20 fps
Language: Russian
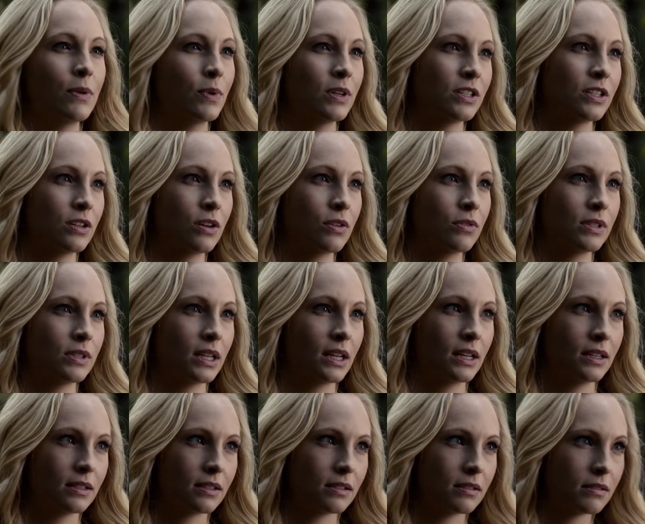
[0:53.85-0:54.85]
Не надо
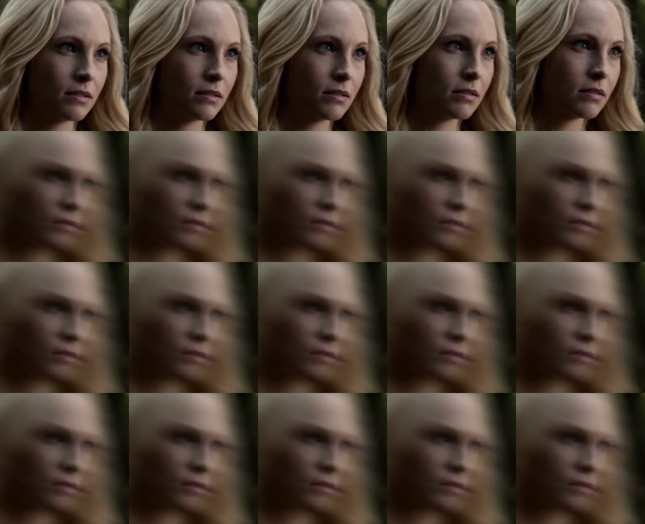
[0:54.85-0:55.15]
тыкать в это носом.